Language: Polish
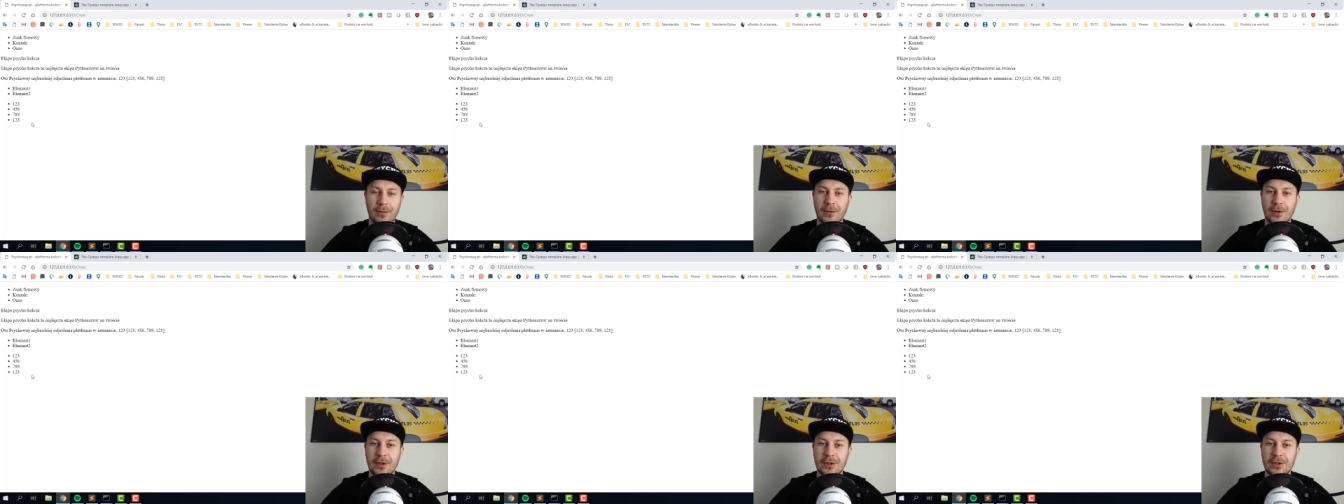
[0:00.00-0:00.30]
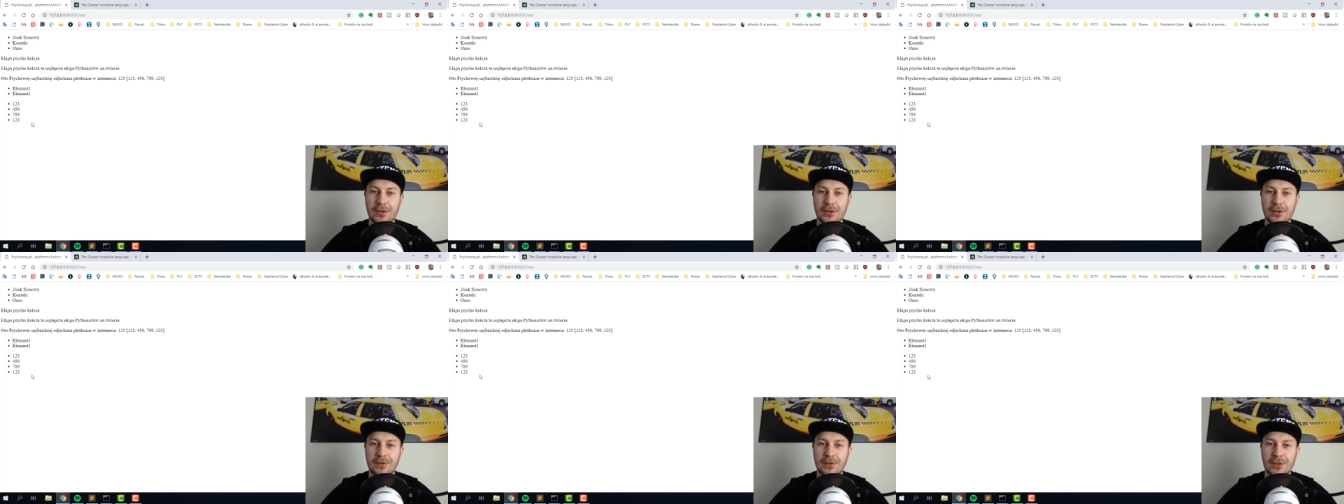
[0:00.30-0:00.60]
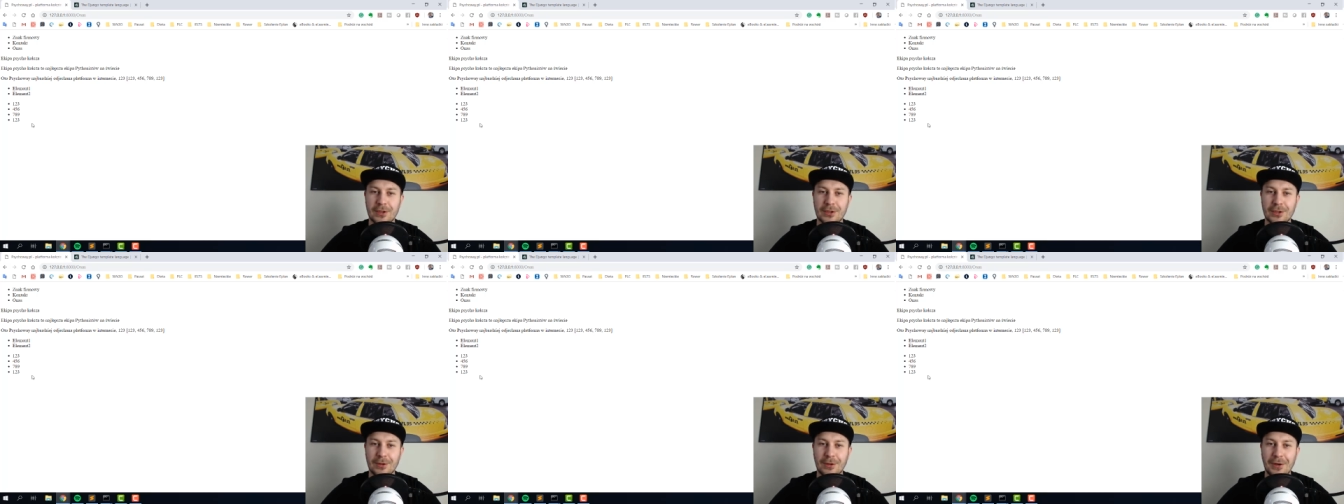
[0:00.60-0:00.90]
No i co się
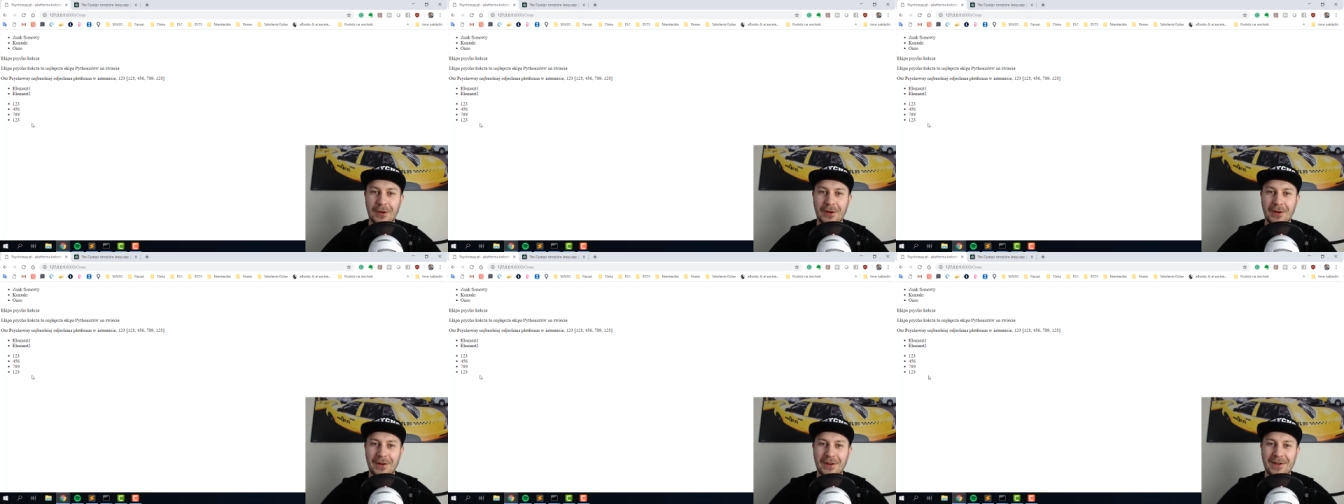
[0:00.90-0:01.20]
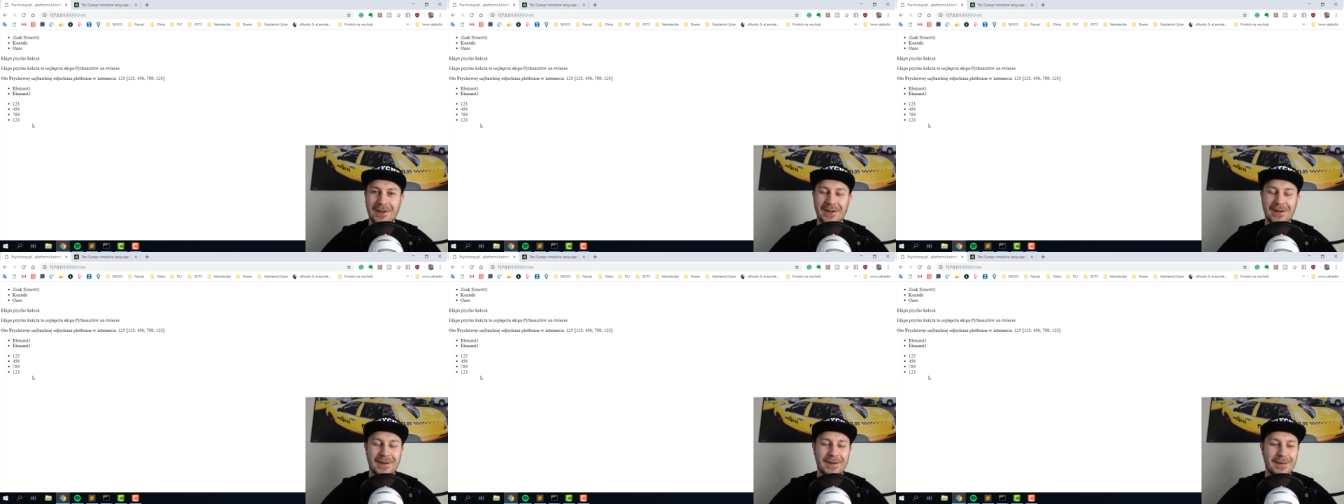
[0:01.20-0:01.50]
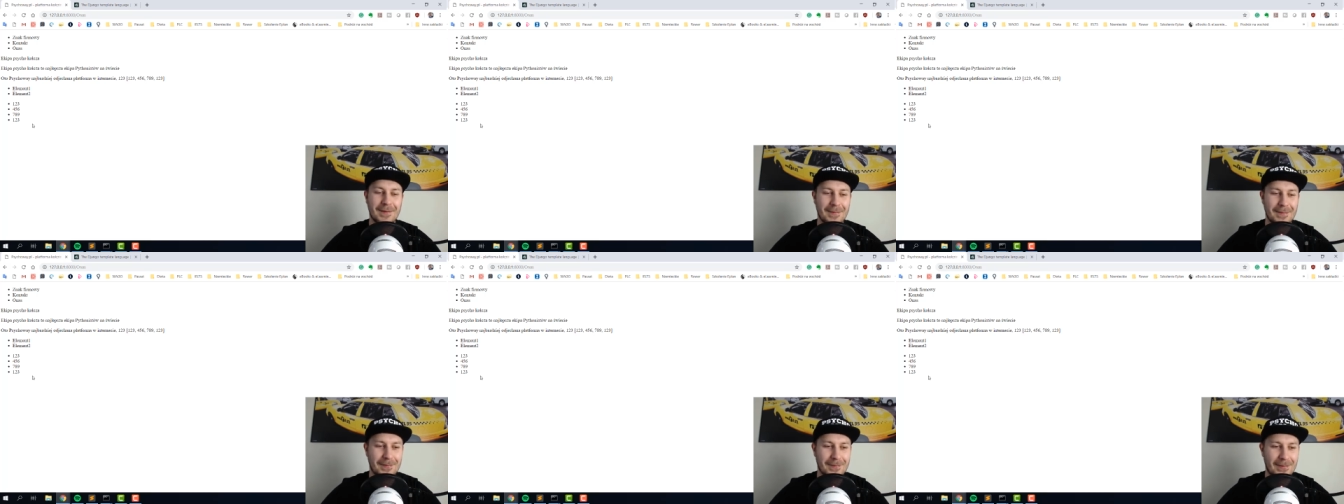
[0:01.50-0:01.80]
wydarzyło?
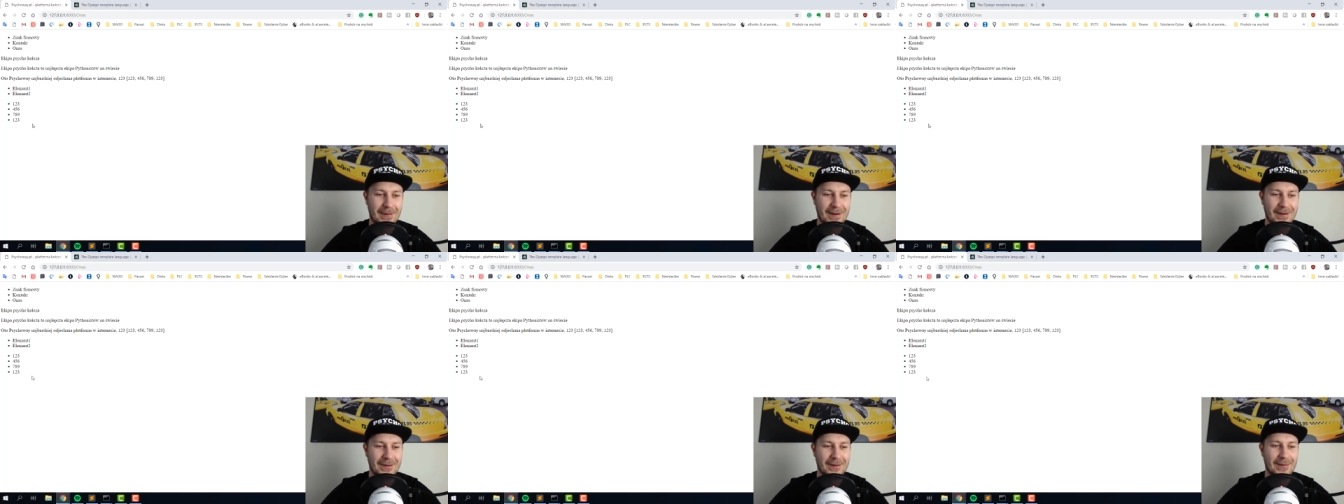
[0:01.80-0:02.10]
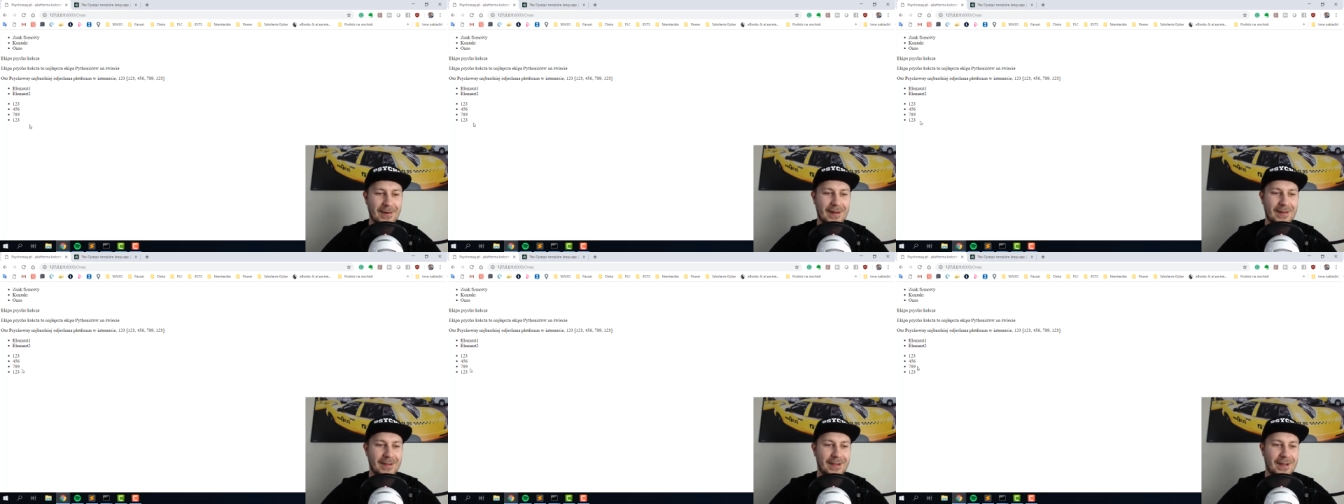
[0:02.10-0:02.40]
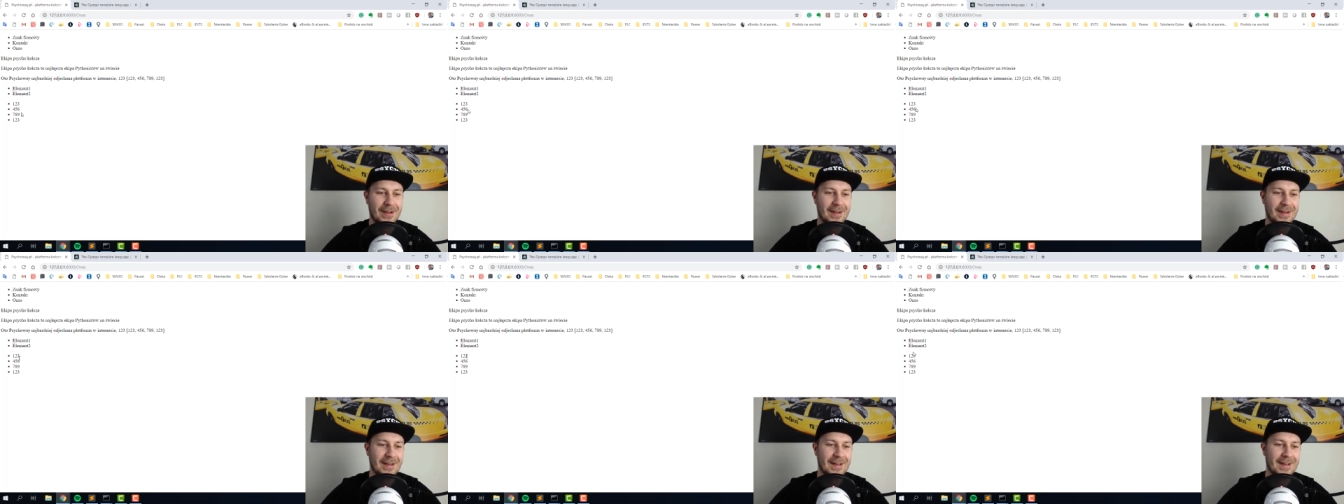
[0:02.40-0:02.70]
Bardzo
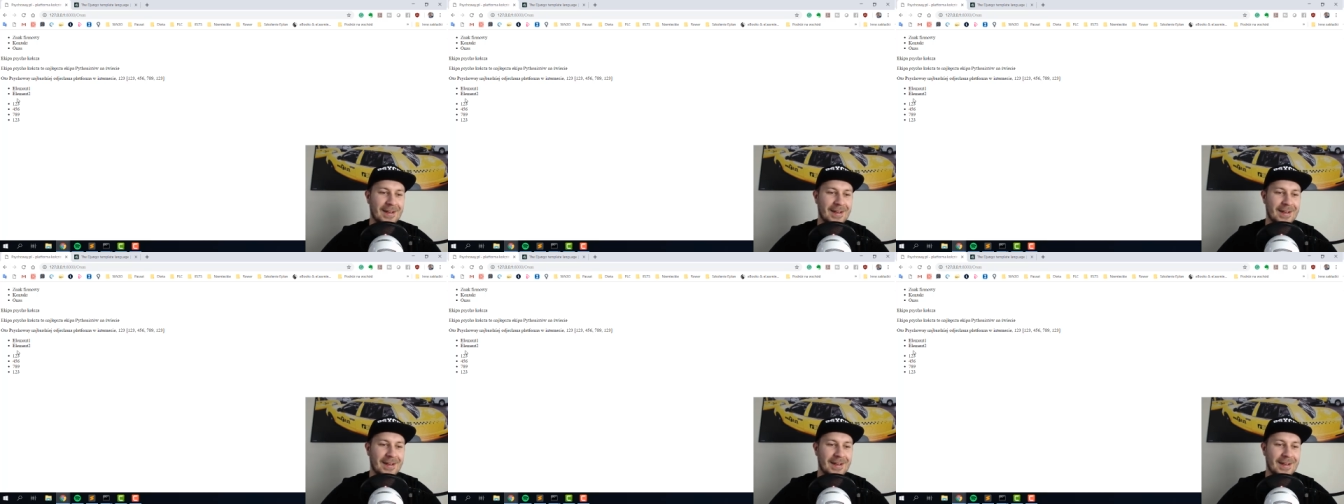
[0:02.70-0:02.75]
ładnie.